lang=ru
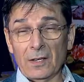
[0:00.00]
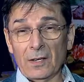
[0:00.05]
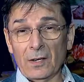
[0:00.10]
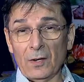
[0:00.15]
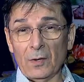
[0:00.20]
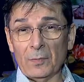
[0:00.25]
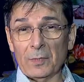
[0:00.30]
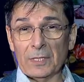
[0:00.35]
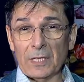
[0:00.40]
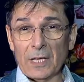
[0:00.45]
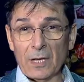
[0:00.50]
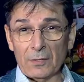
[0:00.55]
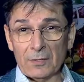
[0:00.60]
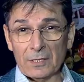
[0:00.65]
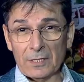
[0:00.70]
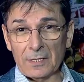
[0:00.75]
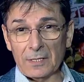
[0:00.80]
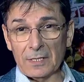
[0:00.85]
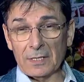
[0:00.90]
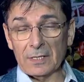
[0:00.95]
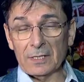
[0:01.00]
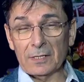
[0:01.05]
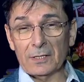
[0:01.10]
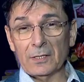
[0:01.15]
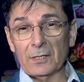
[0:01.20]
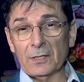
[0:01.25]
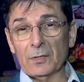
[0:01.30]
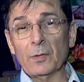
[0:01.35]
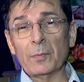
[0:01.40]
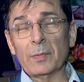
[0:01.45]
Омина Ости.
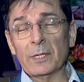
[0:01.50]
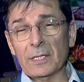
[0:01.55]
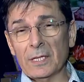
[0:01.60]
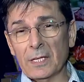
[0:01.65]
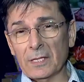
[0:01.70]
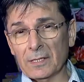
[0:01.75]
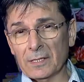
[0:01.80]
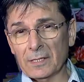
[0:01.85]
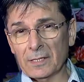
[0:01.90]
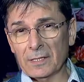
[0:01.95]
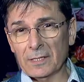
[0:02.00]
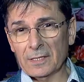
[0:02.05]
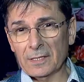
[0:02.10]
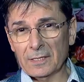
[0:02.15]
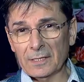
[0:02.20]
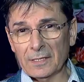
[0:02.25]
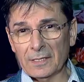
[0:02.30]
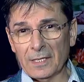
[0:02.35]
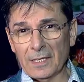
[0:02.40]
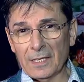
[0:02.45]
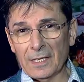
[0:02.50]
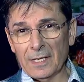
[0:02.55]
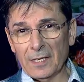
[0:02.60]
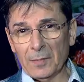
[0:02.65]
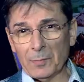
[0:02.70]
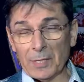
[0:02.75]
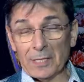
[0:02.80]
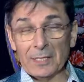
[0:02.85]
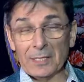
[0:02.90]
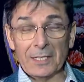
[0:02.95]
Добрый день,
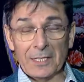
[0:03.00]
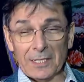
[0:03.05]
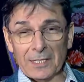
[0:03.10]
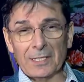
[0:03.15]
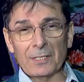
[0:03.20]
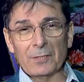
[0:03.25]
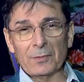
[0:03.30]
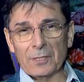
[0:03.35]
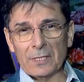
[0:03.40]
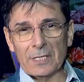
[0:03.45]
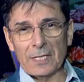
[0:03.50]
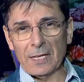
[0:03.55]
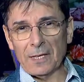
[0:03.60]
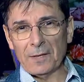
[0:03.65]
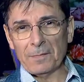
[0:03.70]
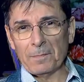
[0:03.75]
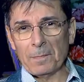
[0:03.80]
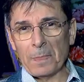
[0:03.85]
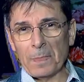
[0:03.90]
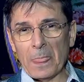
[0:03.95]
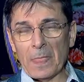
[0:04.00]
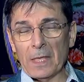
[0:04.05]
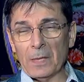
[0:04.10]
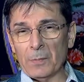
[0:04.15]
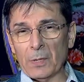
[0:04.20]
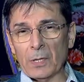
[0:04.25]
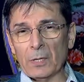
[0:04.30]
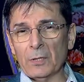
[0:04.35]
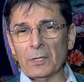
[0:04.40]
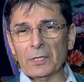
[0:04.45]
мои дорогие друзья и
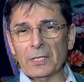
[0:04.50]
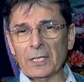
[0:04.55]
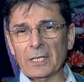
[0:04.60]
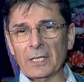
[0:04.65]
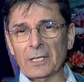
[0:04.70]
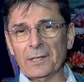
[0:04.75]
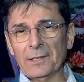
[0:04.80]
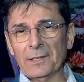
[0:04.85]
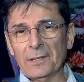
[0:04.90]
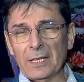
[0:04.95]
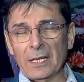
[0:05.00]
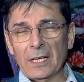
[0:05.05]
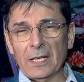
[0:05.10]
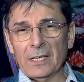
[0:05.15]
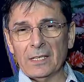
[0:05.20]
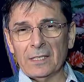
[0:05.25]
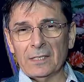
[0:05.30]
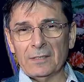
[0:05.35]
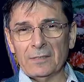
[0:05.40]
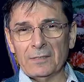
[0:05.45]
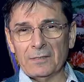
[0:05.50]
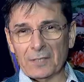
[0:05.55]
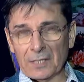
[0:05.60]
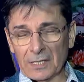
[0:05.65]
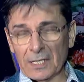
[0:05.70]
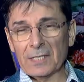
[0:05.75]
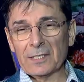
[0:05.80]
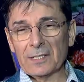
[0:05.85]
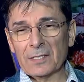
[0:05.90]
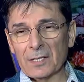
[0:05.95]
поклонники
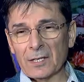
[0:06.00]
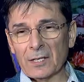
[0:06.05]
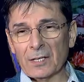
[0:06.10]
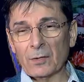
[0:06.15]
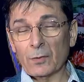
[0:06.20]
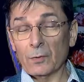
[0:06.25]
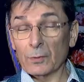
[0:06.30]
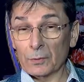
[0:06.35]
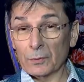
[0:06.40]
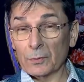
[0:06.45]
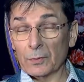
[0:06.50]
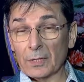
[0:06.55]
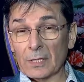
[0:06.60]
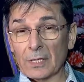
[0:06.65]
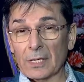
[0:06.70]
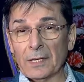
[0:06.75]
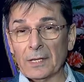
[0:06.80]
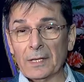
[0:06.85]
войнахской культуры.